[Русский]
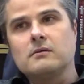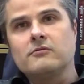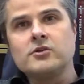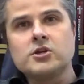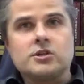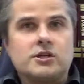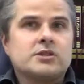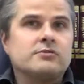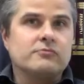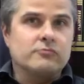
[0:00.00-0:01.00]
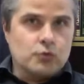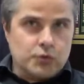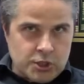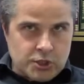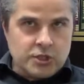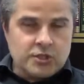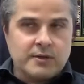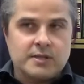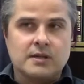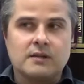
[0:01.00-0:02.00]
выше даже внутри жилых
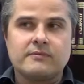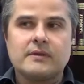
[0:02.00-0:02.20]
кварталов.